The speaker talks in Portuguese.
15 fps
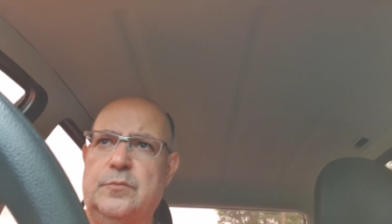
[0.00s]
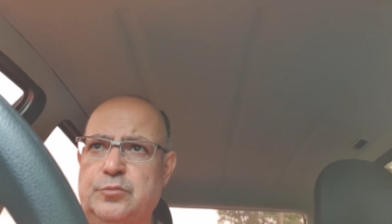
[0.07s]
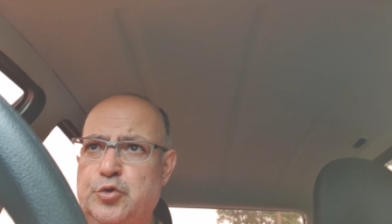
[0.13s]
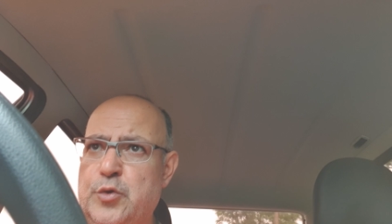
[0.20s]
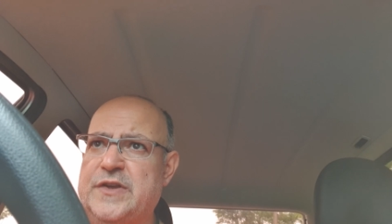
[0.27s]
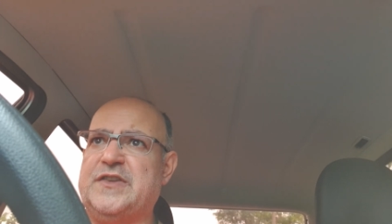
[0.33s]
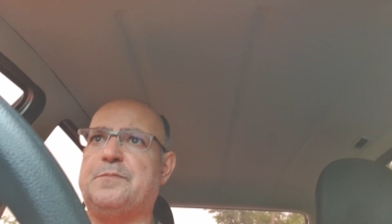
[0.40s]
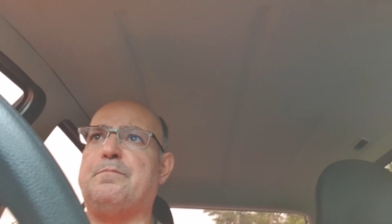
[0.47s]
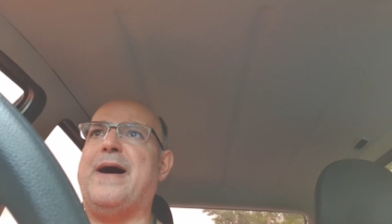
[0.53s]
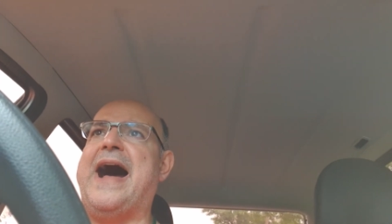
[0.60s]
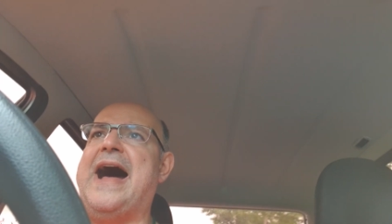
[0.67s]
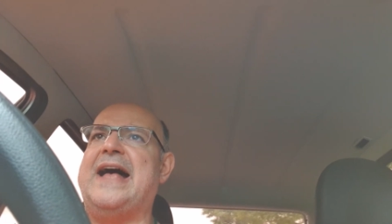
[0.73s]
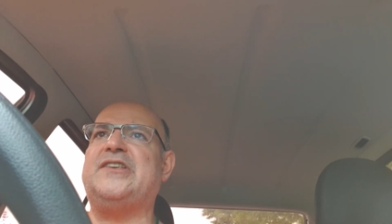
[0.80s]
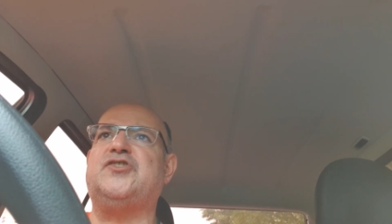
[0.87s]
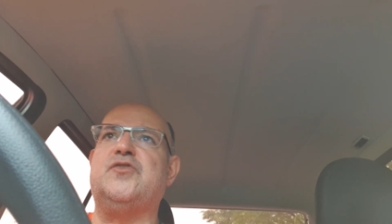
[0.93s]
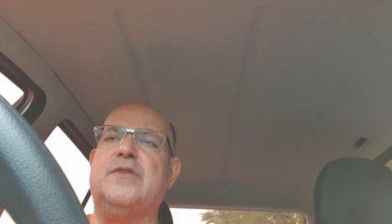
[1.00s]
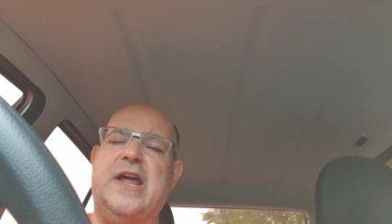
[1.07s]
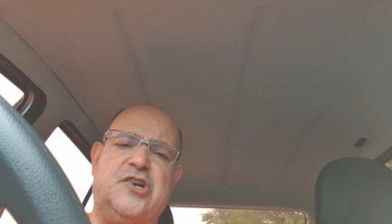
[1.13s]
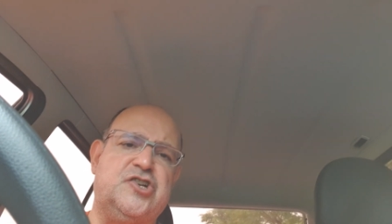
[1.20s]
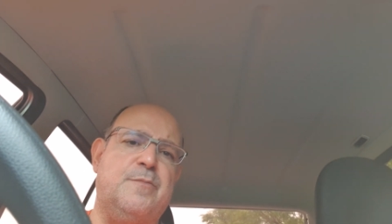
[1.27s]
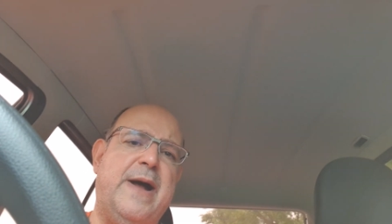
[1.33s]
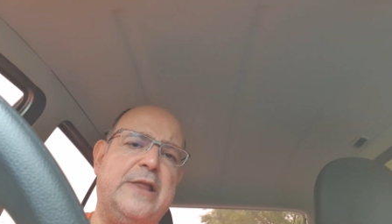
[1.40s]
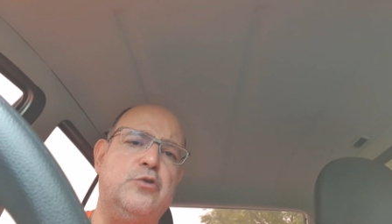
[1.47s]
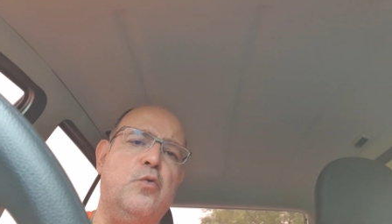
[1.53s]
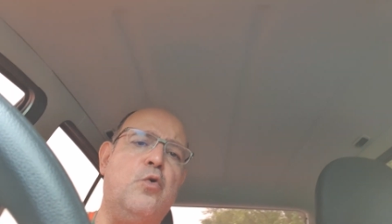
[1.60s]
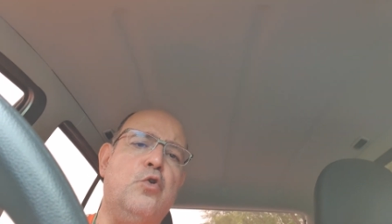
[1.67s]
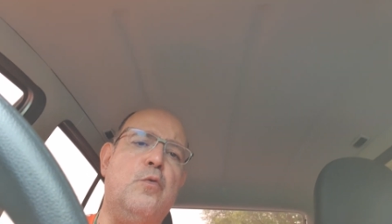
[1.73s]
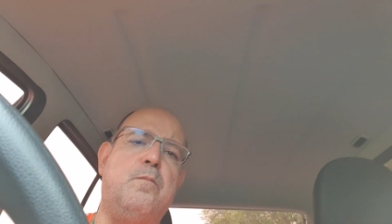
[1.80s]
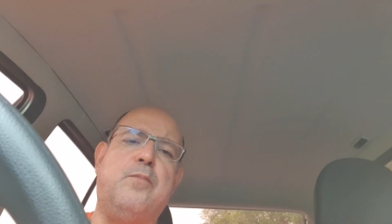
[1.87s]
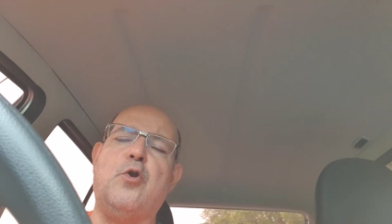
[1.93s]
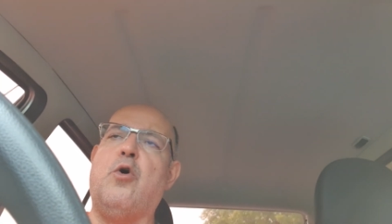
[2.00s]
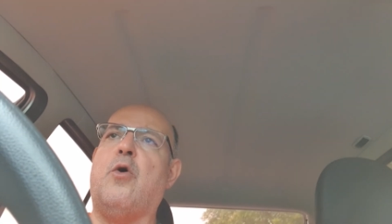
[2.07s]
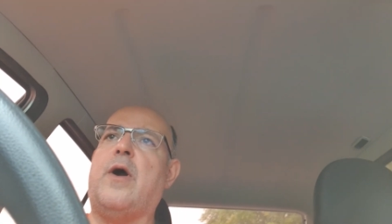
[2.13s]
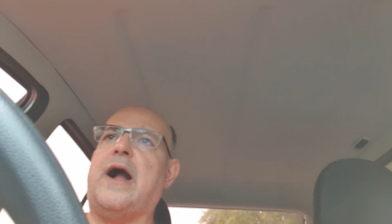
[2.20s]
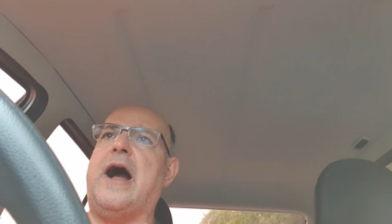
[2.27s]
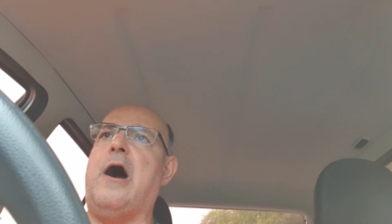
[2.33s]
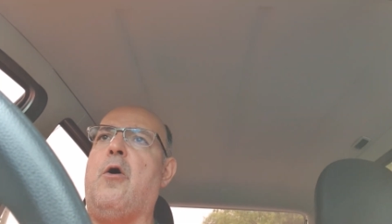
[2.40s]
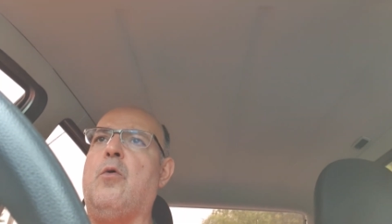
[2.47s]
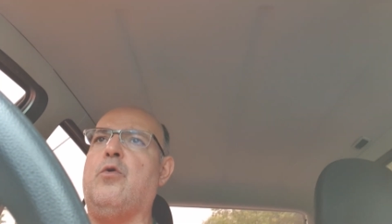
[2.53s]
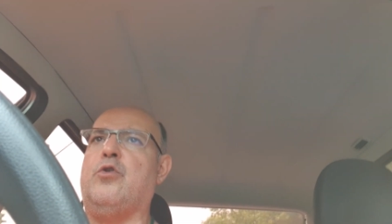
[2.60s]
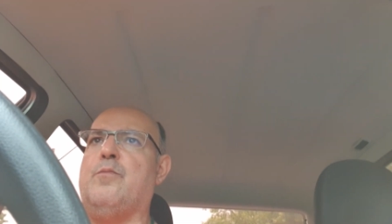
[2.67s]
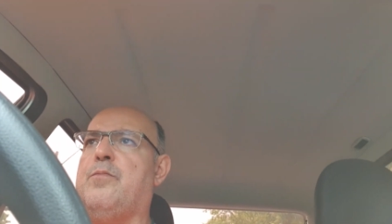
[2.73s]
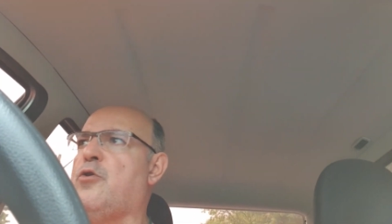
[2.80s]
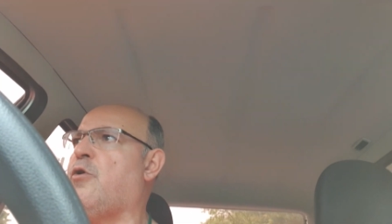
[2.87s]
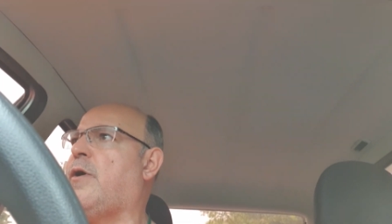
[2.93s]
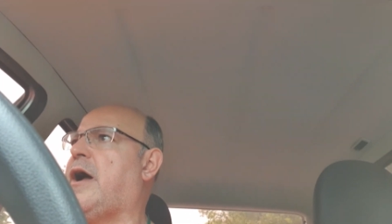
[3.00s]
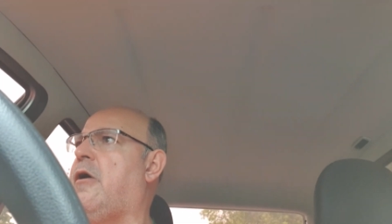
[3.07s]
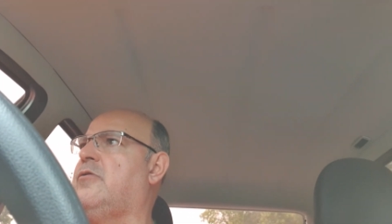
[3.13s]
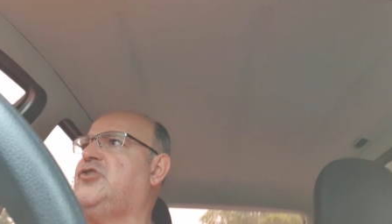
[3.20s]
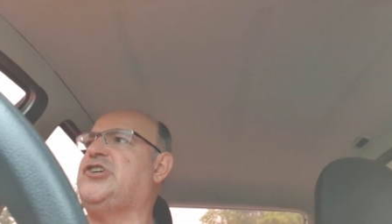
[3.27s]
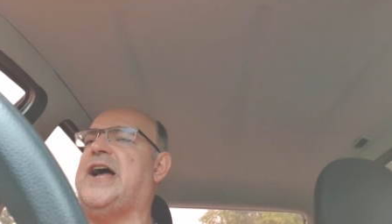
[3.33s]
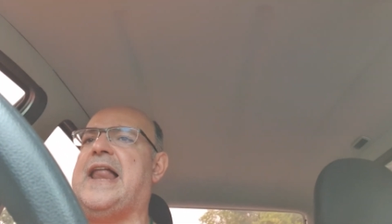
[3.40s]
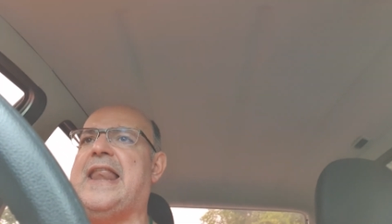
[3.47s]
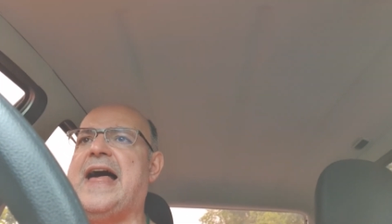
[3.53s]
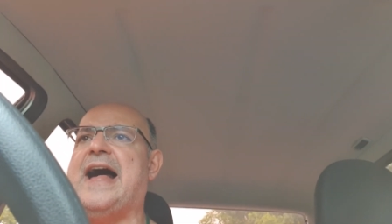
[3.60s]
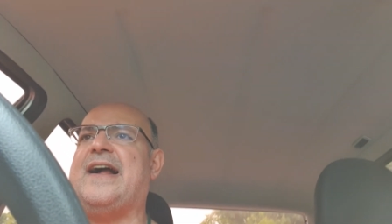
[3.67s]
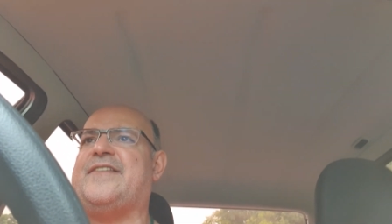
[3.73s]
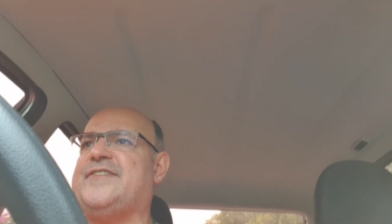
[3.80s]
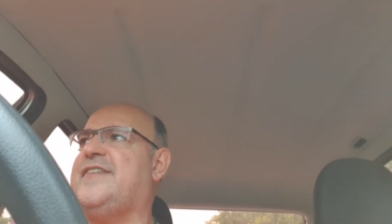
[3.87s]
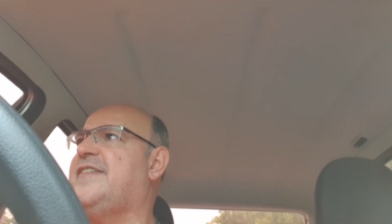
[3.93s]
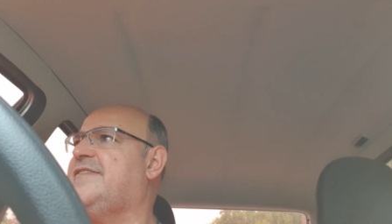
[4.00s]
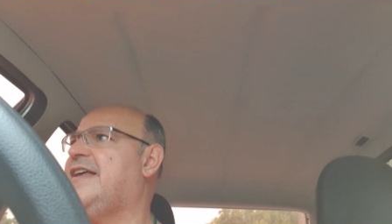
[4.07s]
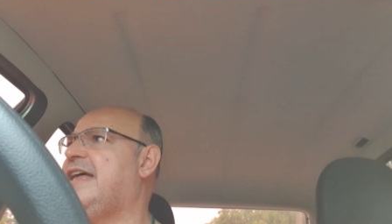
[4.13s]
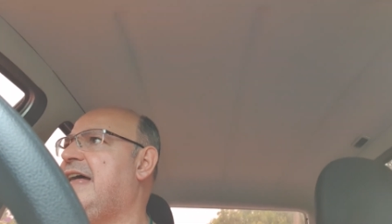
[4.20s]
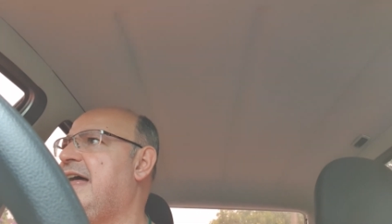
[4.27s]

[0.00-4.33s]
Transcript: do espaço, né, chamado grupo local, grupo local de galáxias,